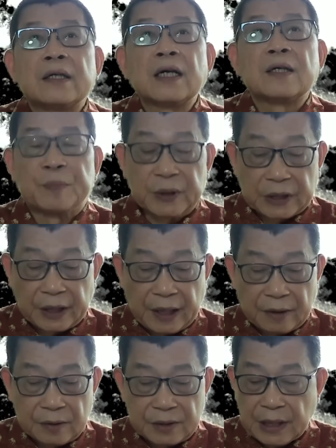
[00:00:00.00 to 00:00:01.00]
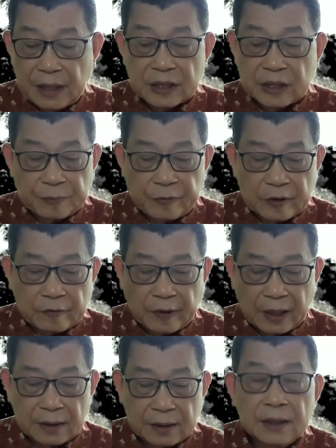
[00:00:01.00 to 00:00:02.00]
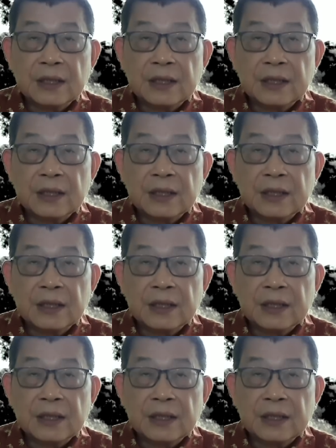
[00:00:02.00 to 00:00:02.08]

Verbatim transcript: 那不得了，真的是疯狂。